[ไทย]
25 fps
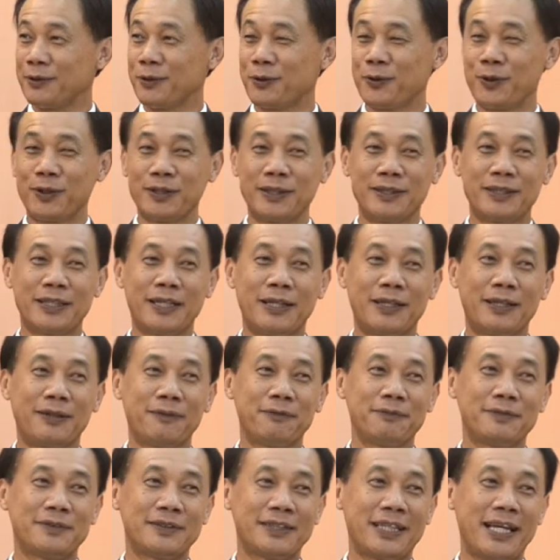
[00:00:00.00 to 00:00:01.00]
ทุกคนจะ
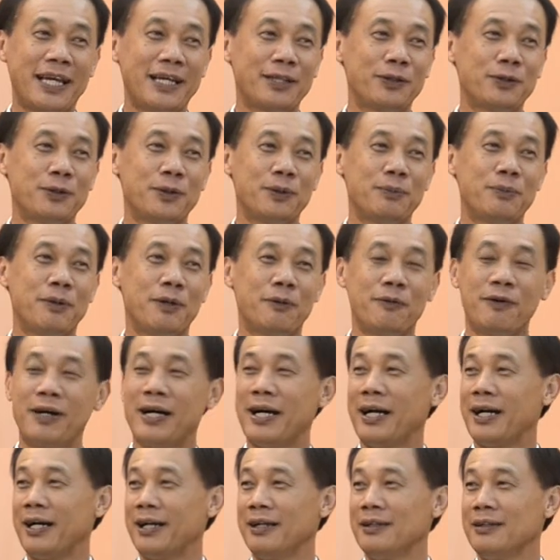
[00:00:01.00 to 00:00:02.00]
แก้ตัวบอก
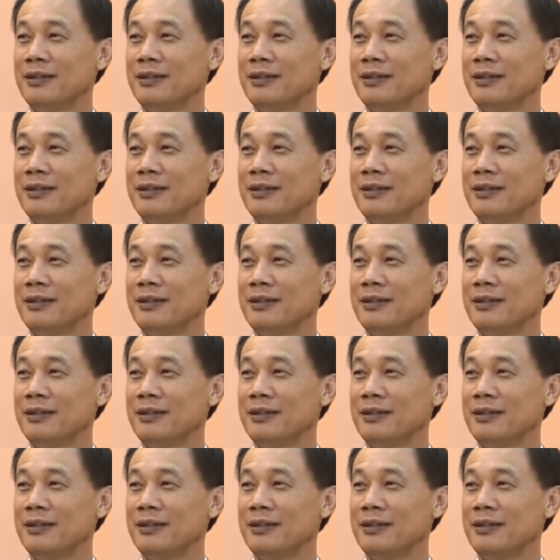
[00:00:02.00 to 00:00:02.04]
ว่า